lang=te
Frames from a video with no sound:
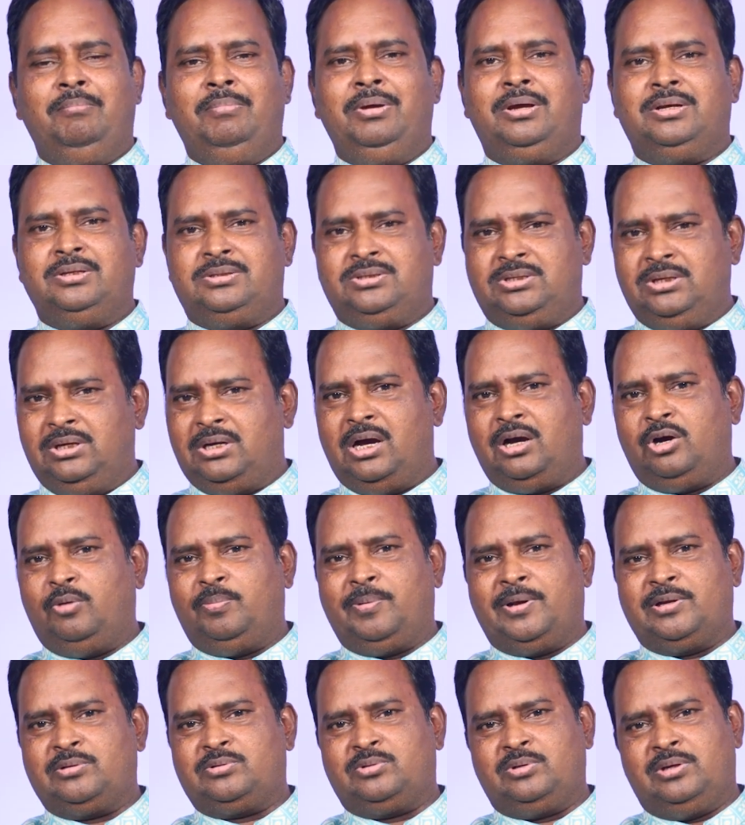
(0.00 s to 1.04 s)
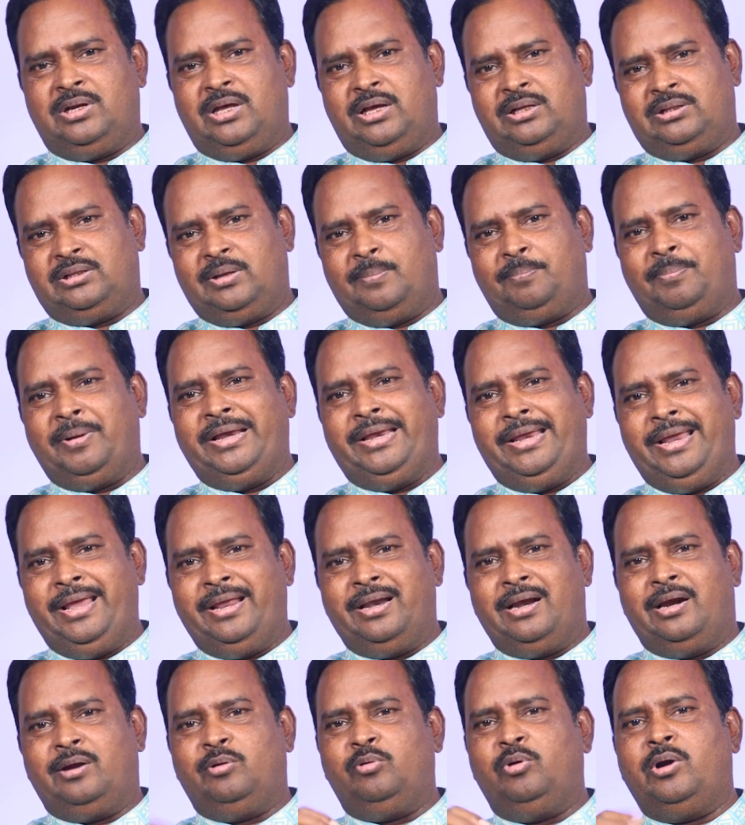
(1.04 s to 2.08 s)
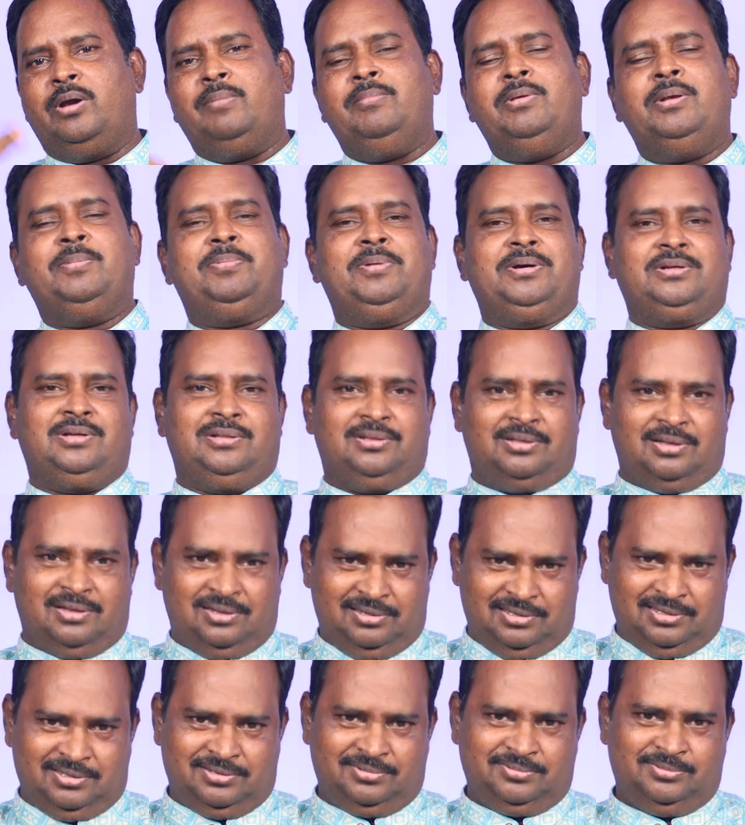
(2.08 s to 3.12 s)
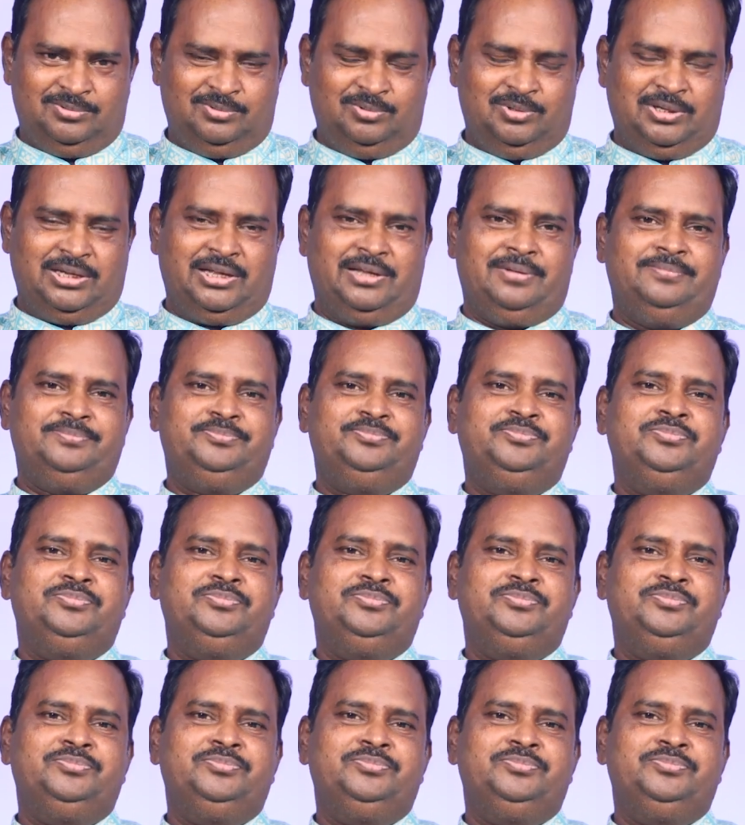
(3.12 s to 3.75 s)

మీకు చికాకు పరుస్తున్నాయి తప్ప ఏనాడు కూడా మీరు ప్రశాంతంగా లేరు ఓకే